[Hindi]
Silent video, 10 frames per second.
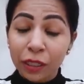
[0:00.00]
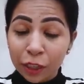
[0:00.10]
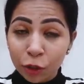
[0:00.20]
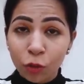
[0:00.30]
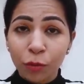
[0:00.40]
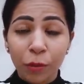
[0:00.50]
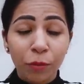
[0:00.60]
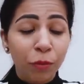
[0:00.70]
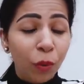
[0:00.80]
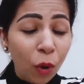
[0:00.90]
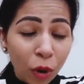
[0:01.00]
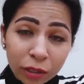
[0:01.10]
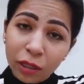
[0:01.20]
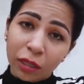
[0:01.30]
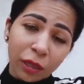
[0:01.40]
सर्दियों में
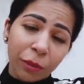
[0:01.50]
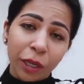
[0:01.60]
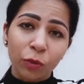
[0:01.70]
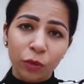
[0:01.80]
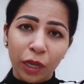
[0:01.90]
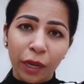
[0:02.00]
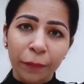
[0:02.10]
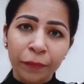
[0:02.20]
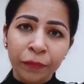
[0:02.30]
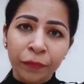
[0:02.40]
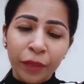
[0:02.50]
बहुत ज़्यादा पेन होता है